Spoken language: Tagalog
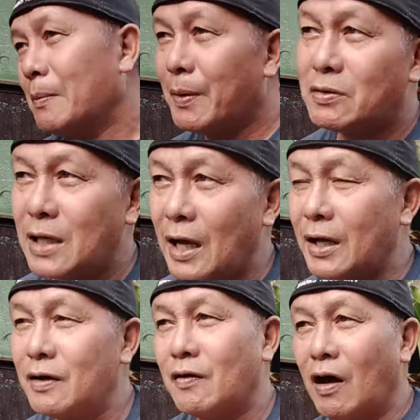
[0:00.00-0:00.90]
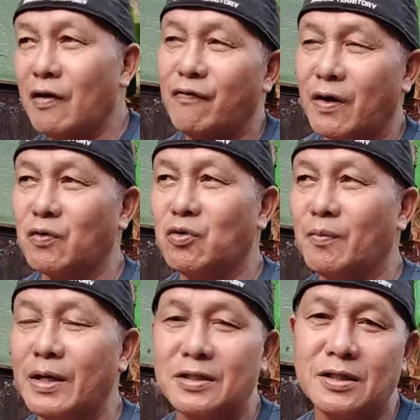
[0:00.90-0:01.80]
Pero sa akin, ano, I'm proud to
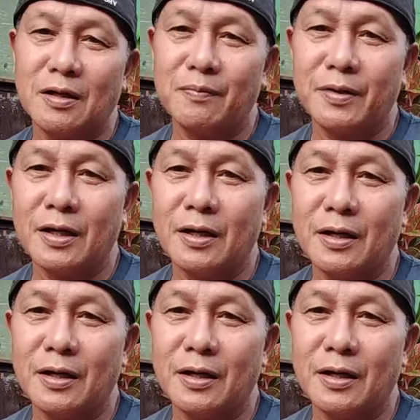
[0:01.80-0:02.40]
myself na